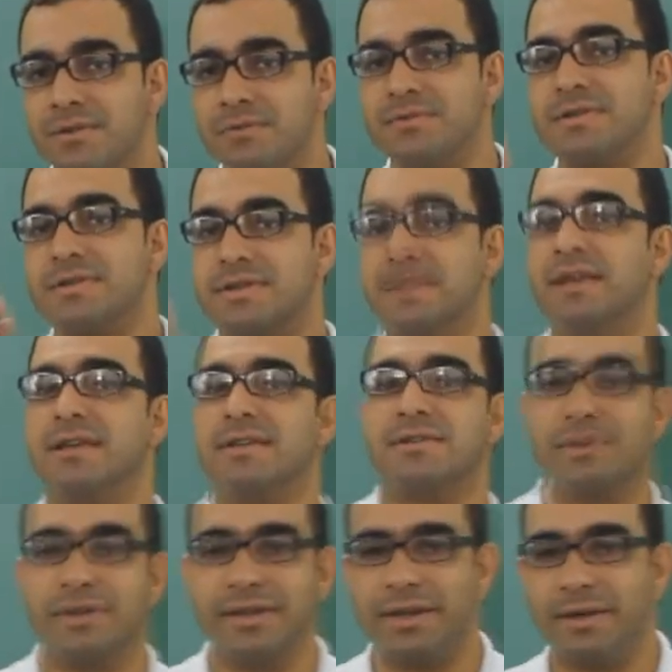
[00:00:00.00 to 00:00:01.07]
não se
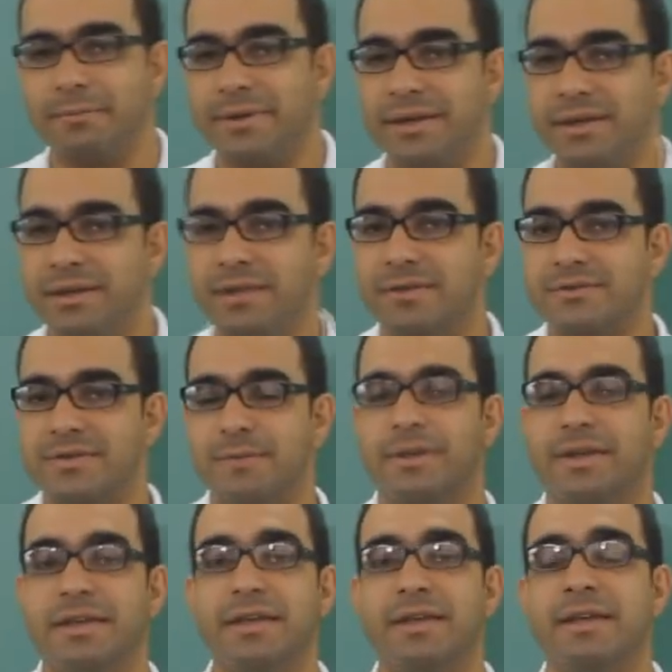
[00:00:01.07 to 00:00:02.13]
esqueçam aí, amiguinhos,
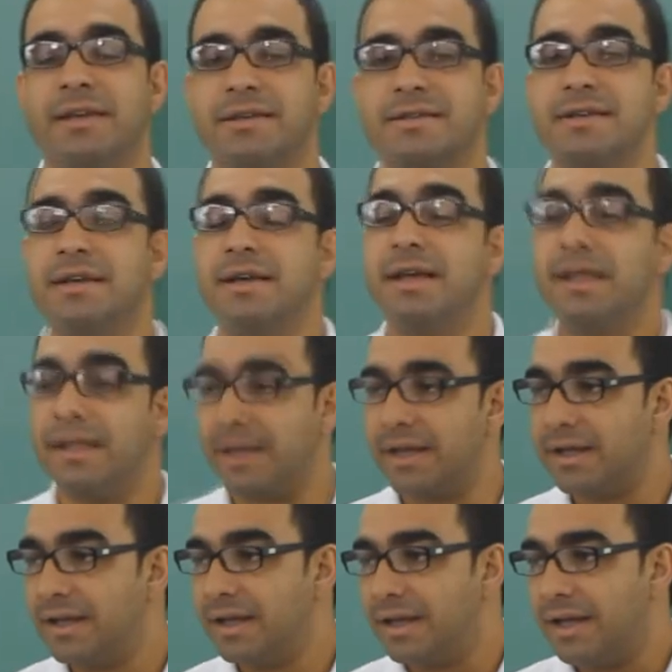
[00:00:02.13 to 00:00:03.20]
amiguinhas,
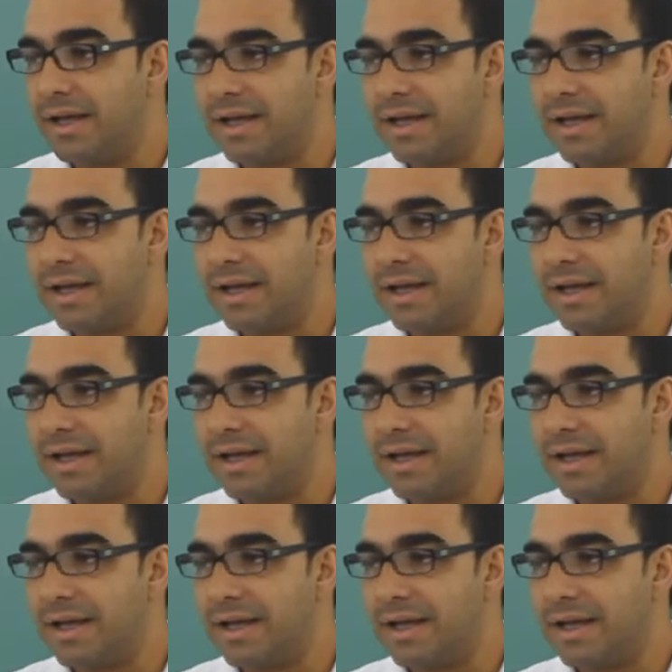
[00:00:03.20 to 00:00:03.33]
né?